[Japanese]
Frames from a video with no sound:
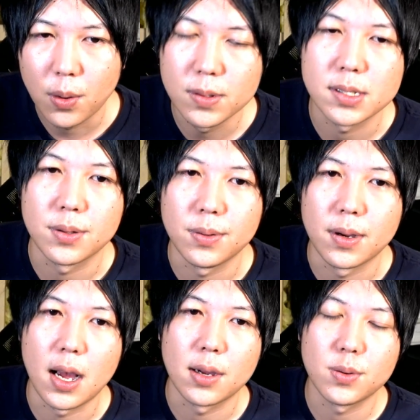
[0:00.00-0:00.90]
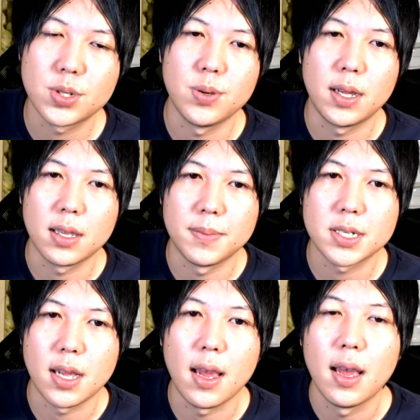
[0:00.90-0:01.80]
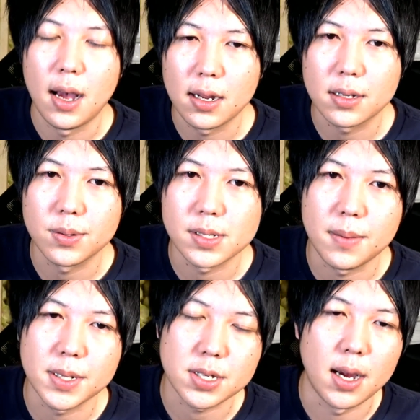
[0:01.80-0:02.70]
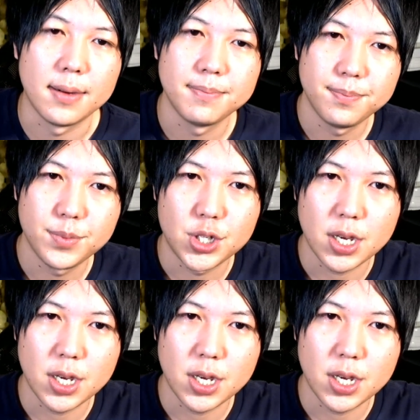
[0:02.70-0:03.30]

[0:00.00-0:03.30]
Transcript: 本日の動画ご視聴いただきまして、ありがとうございました。じゃあ